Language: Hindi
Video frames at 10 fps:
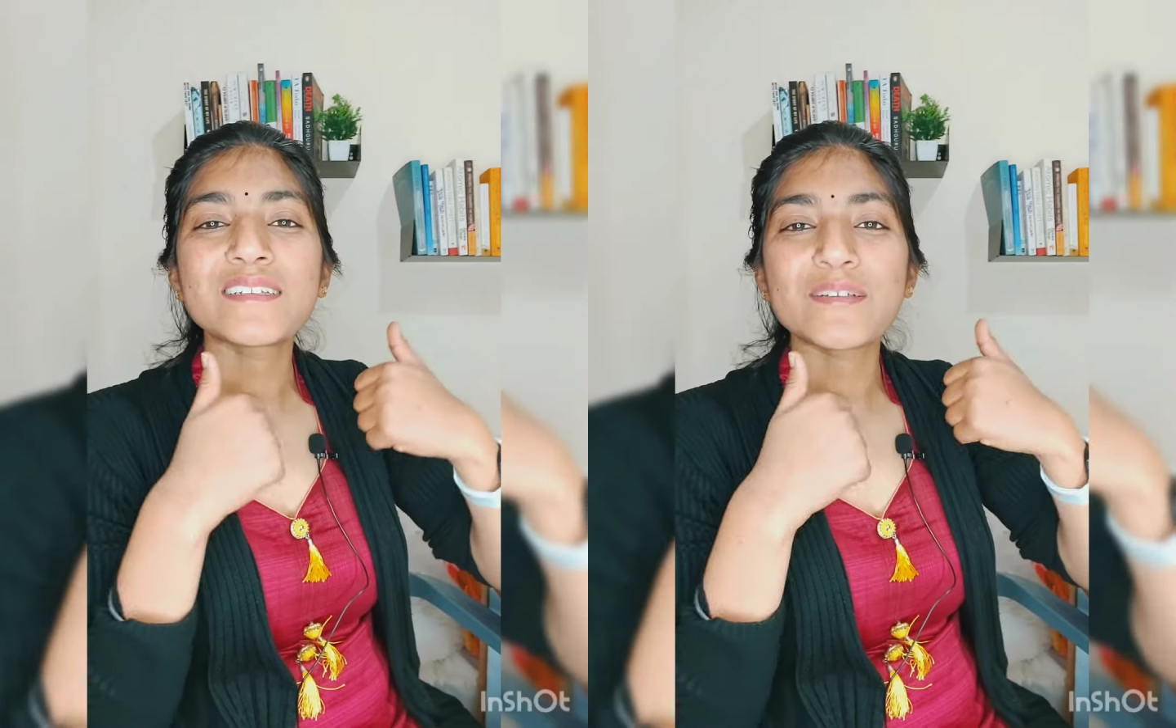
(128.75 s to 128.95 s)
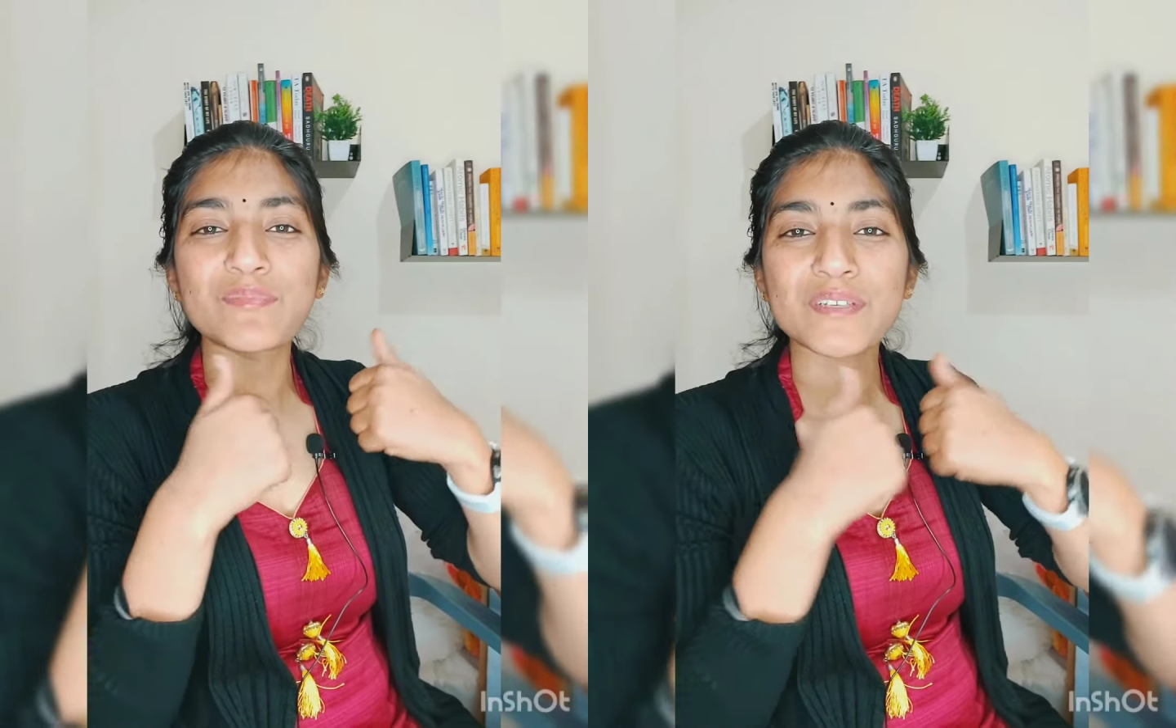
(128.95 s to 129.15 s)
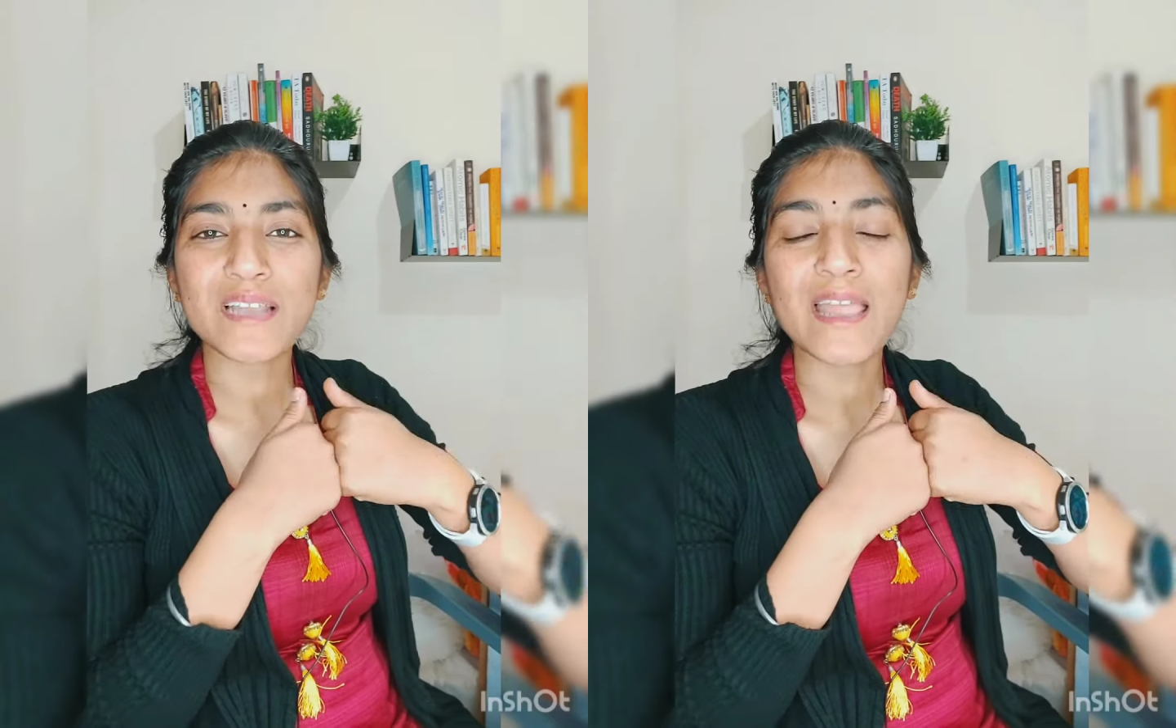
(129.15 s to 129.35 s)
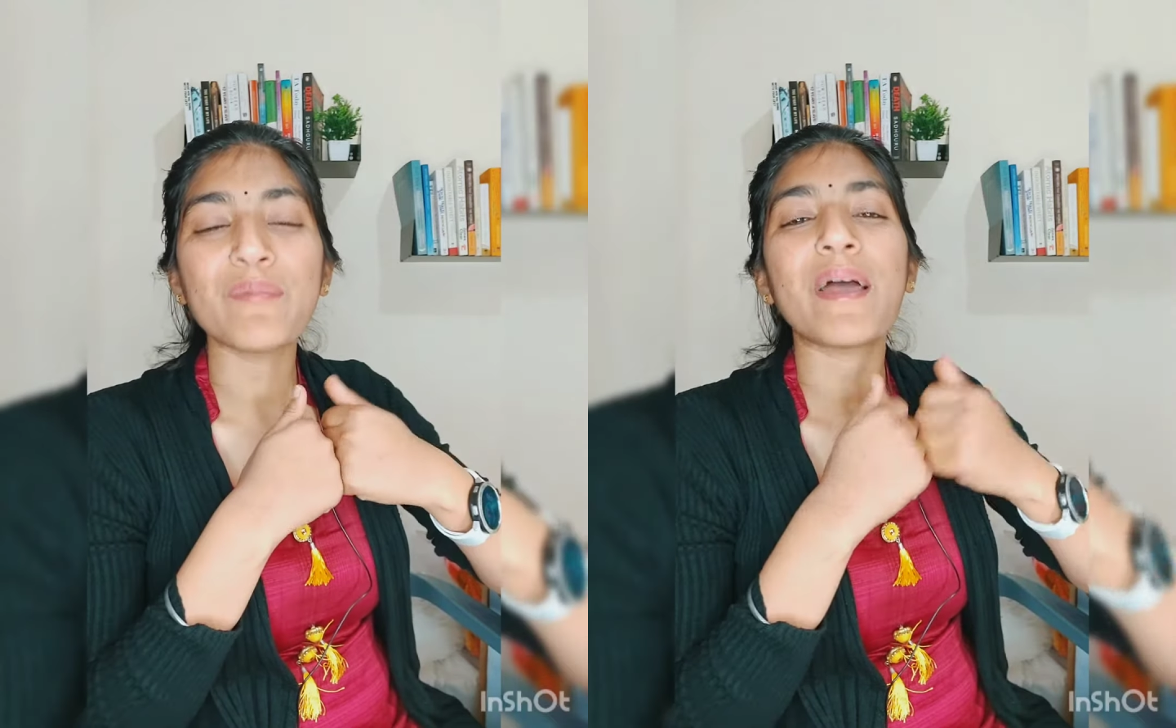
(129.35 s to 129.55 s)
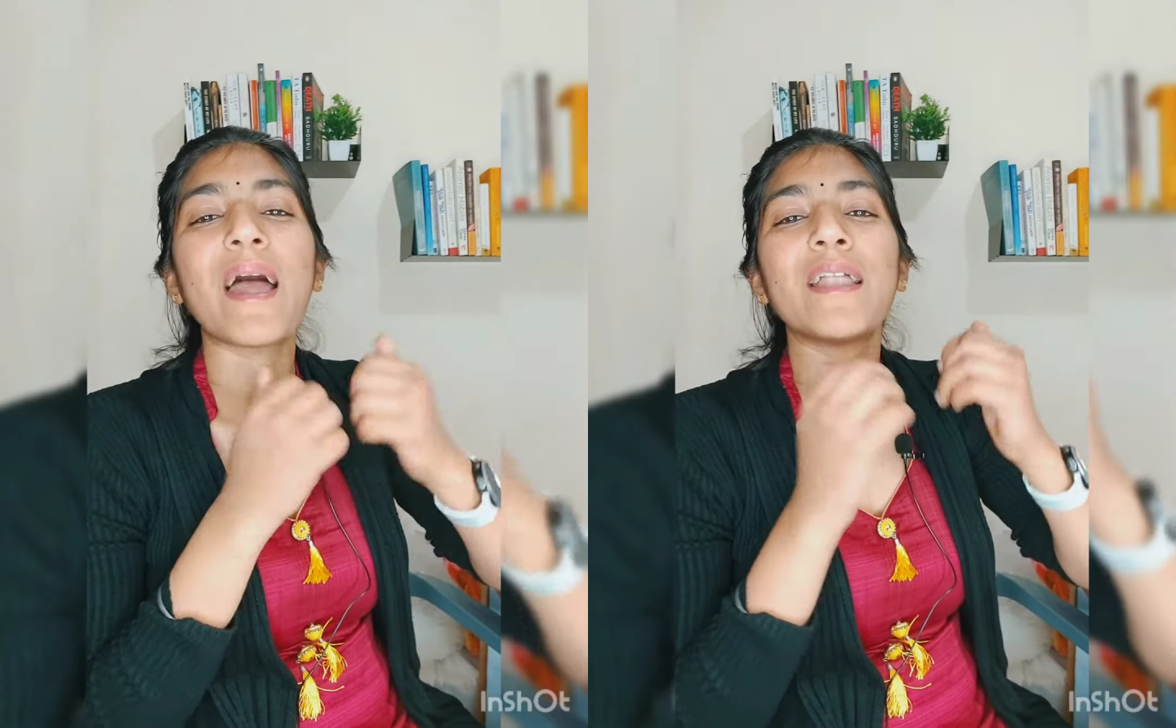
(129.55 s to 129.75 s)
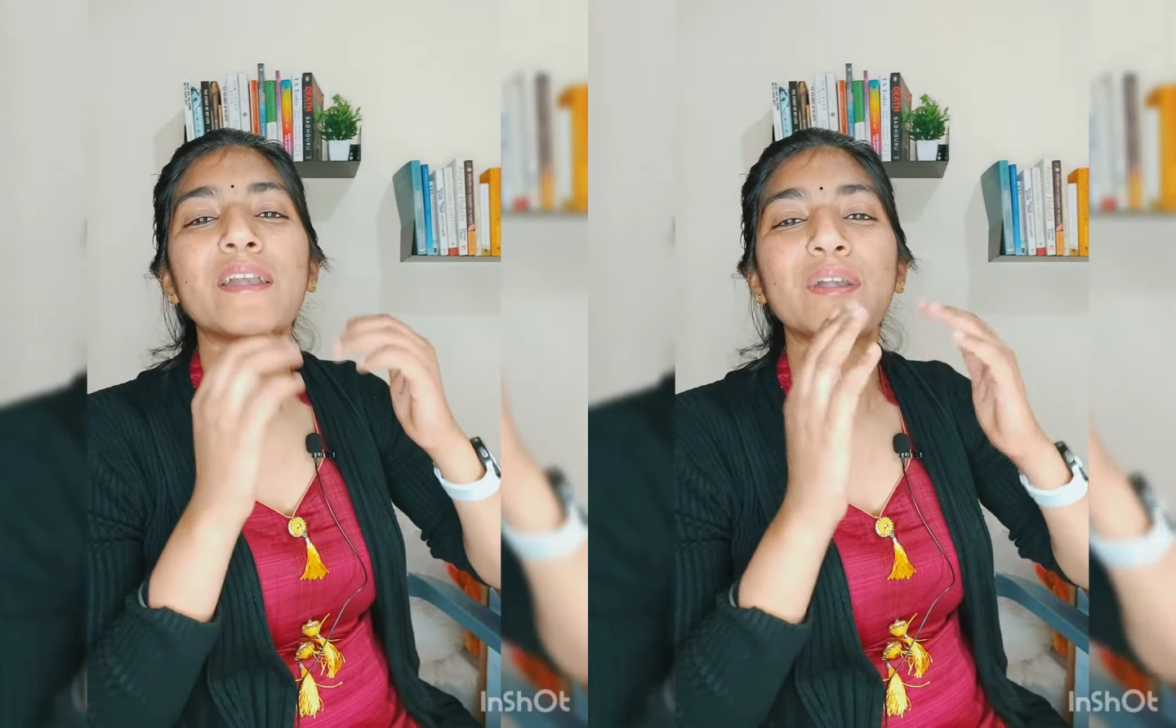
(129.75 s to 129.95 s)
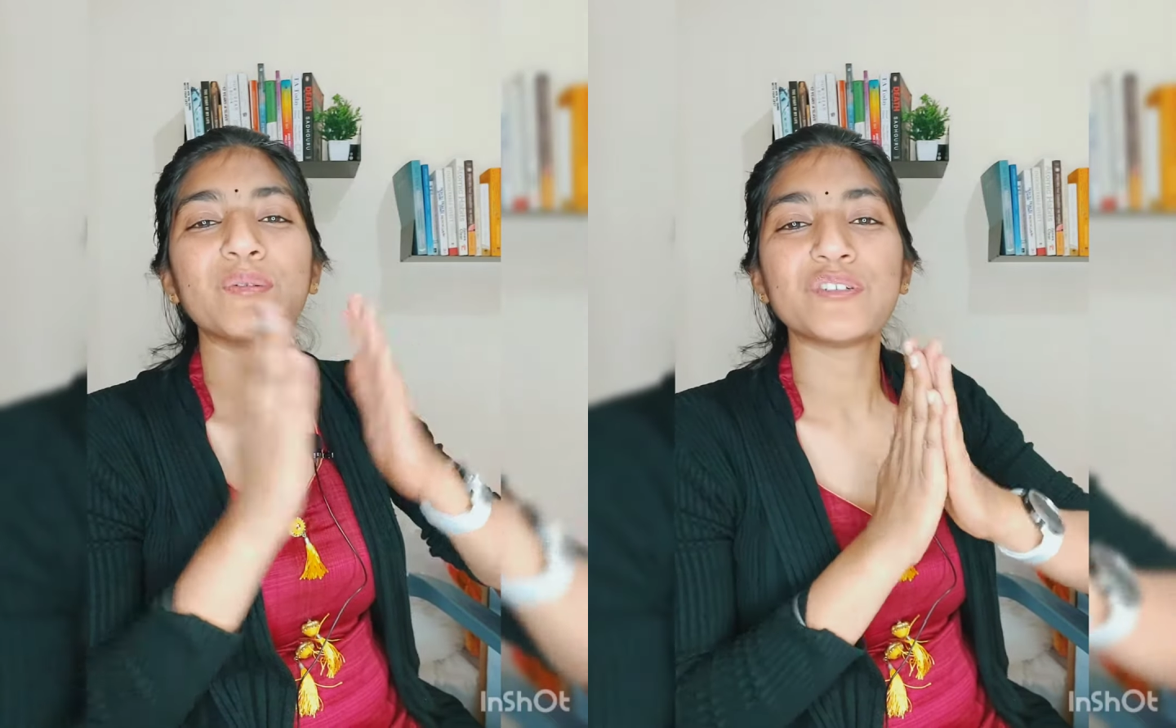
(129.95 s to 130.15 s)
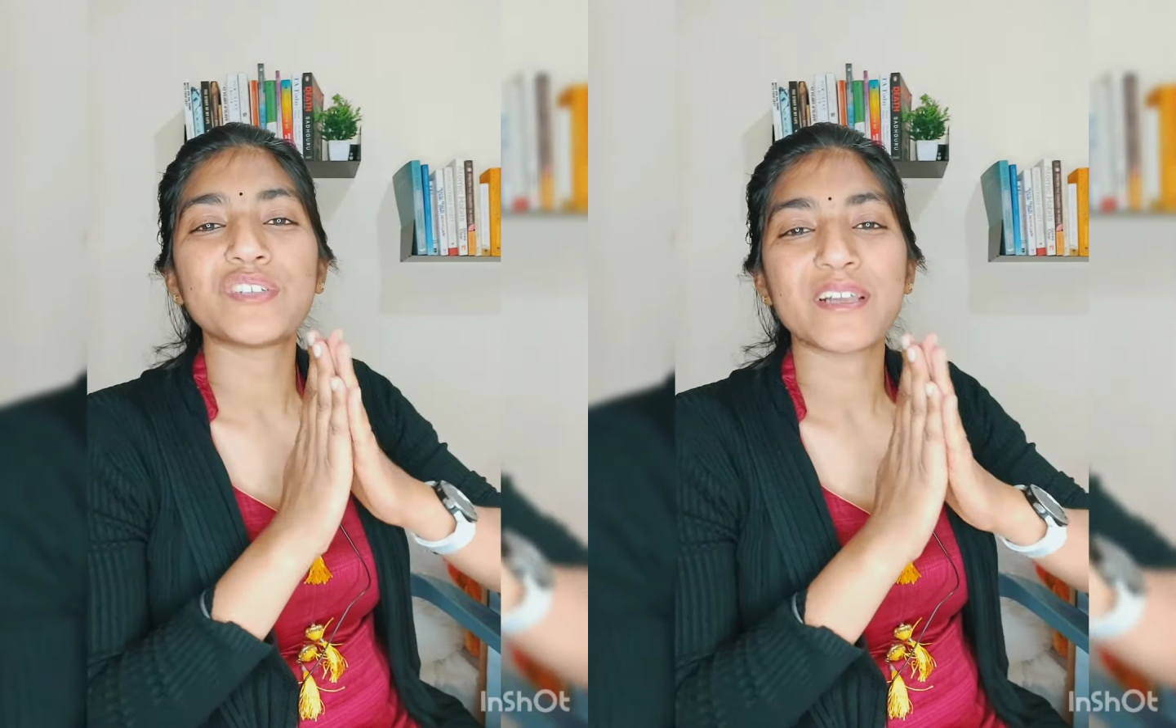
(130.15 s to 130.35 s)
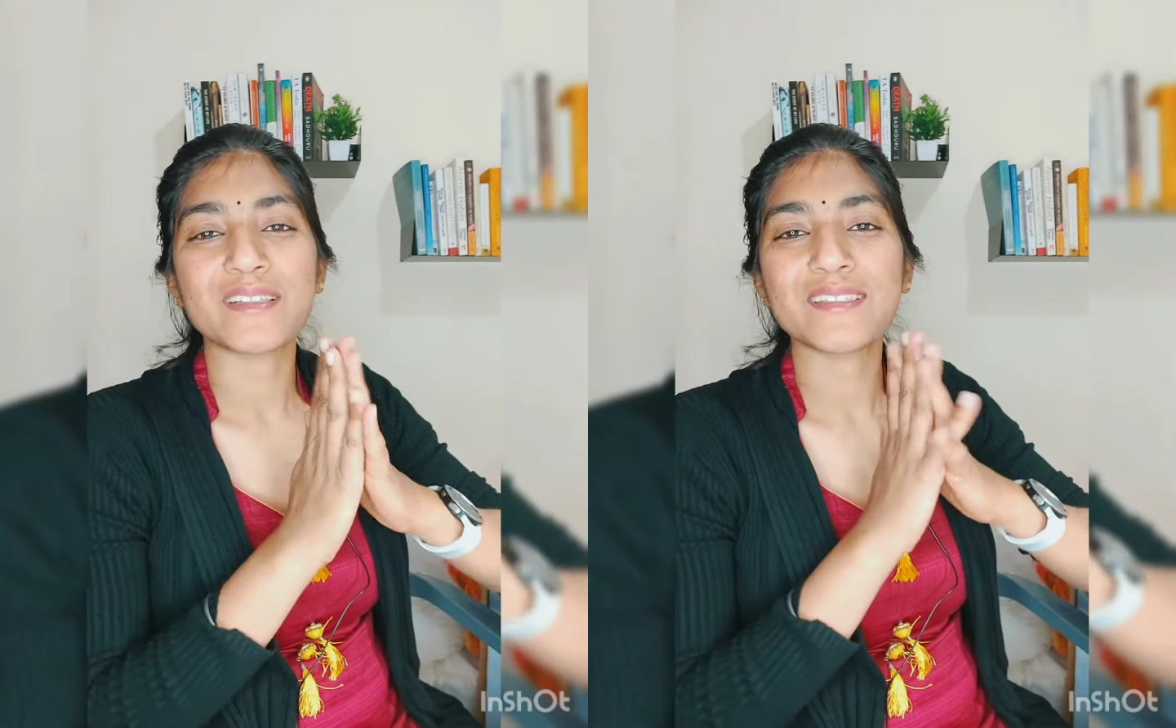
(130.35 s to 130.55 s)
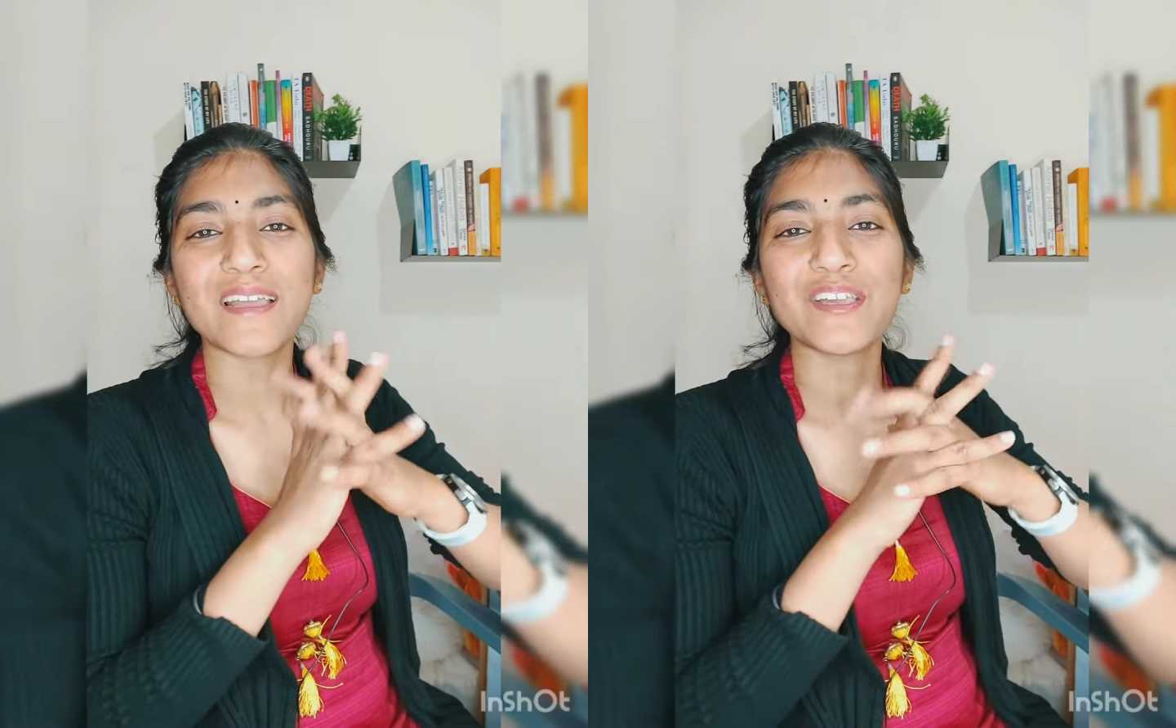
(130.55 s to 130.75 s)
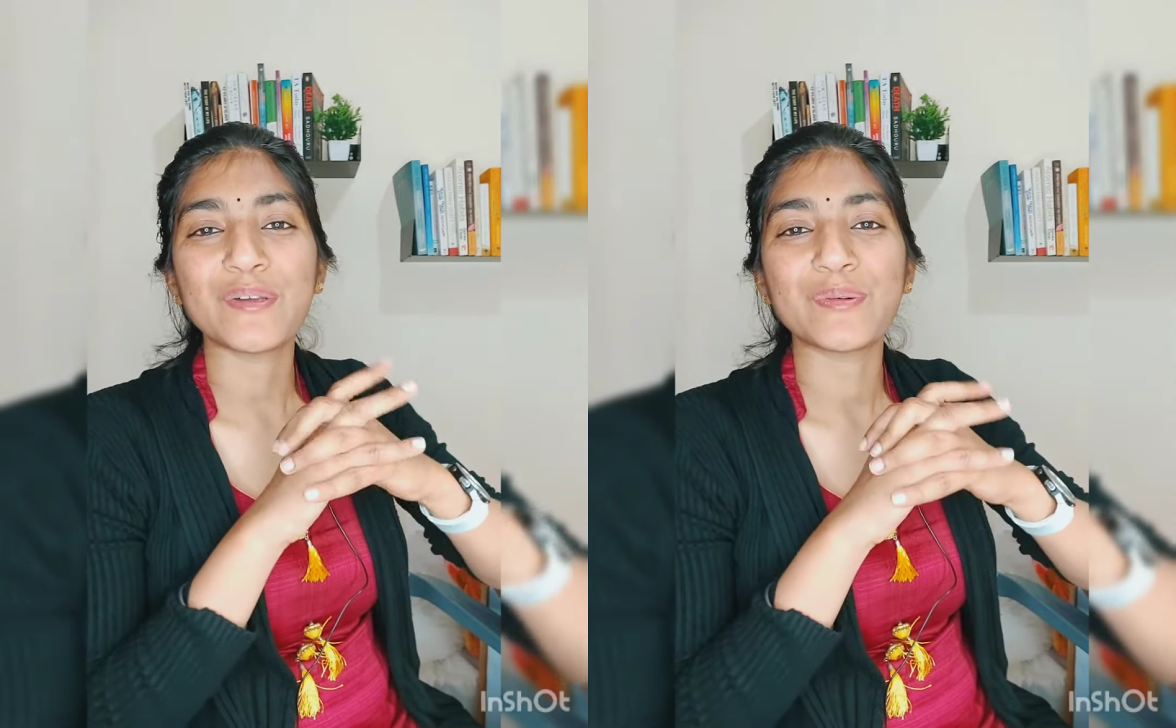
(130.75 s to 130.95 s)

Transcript: सब्सक्राइब एंड डू शेयर थैंक